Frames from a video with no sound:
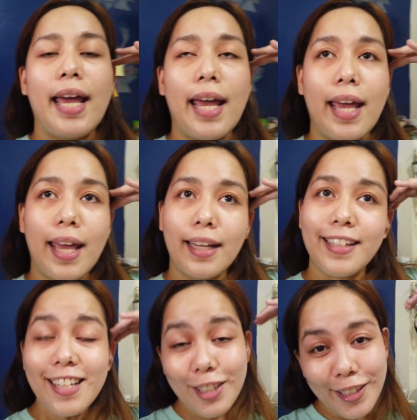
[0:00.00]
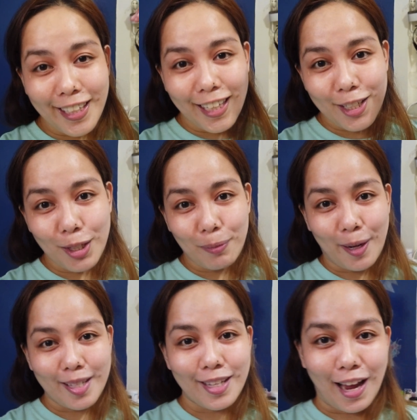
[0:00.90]
And yesterday,
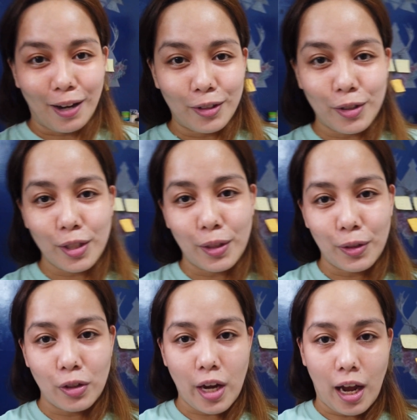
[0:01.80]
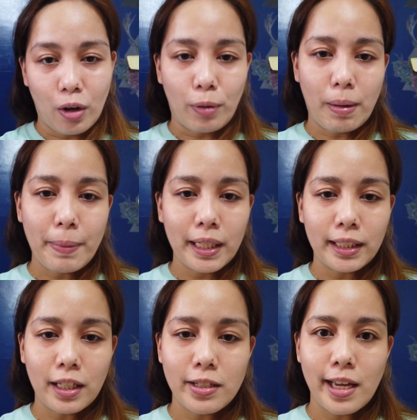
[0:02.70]
na-surprise niya ako nung sinundo niya ako.
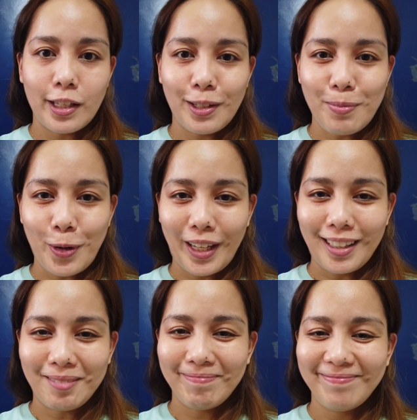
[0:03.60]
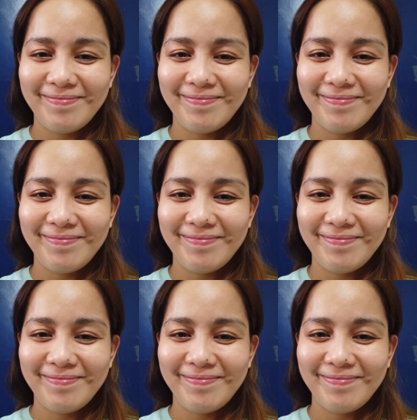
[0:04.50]
Ipapakita ko sa inyo yung bouquet.